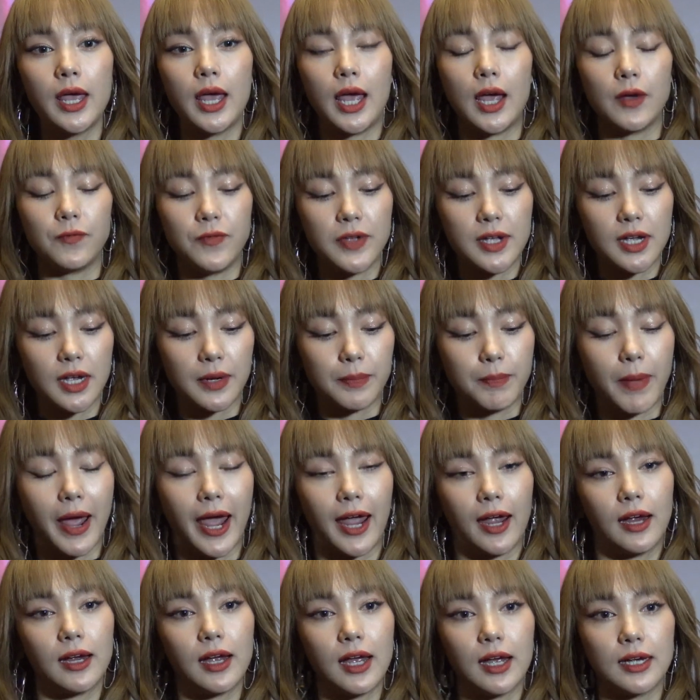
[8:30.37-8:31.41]
Hằng viết kịch
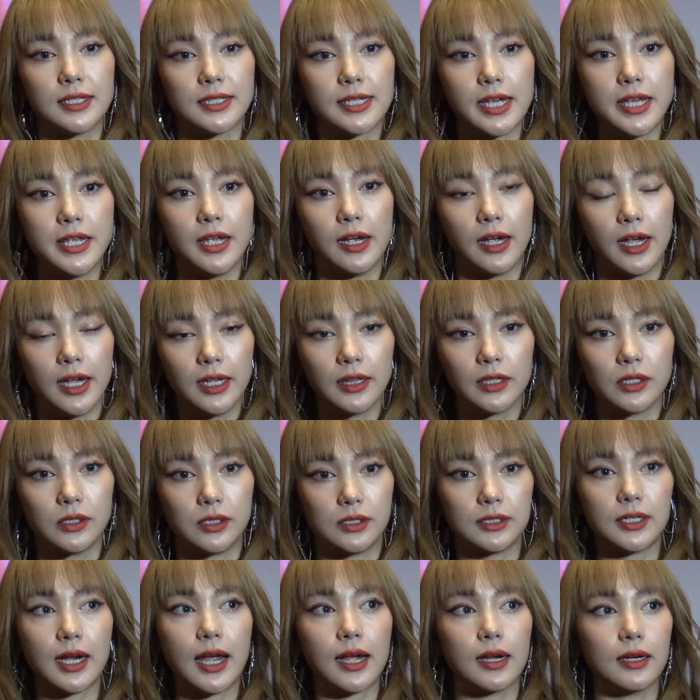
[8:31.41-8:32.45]
bản Hằng xây dựng ý
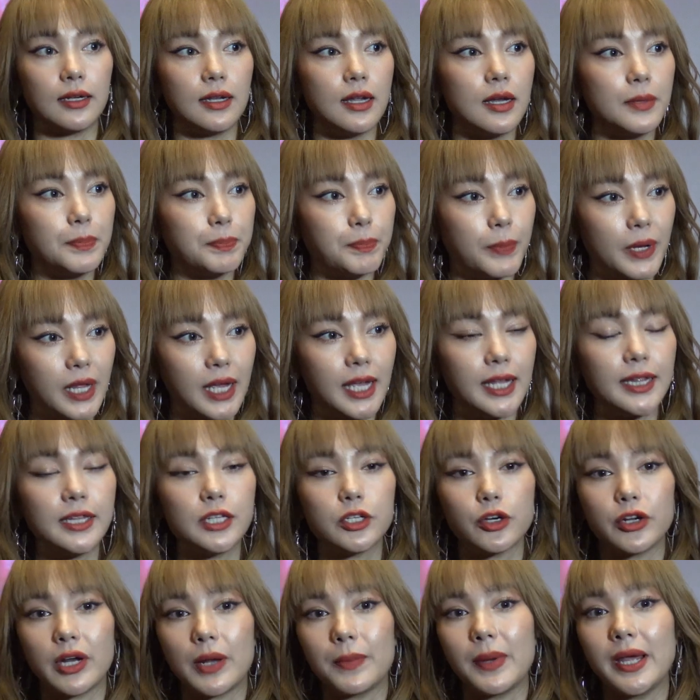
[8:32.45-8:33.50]
tưởng Hằng lên plan
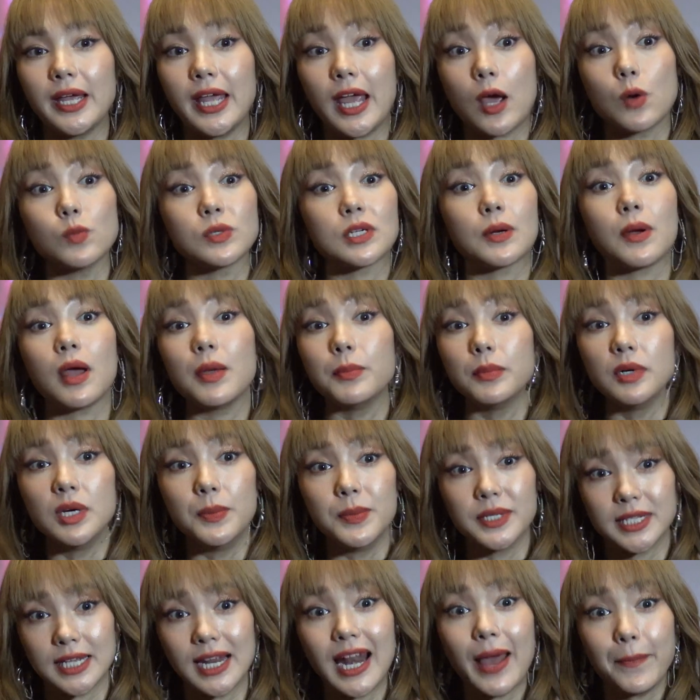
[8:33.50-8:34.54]
cho năm 2020
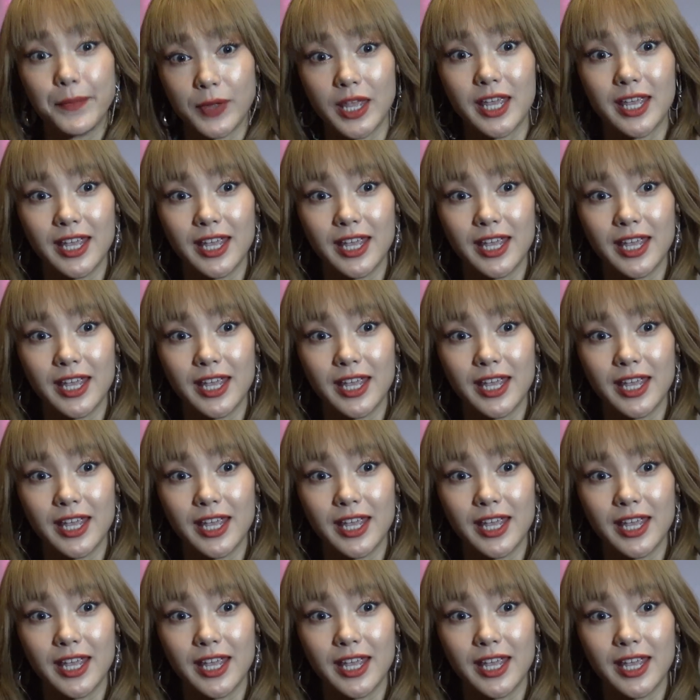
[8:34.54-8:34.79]
mình sẽ làm dạ.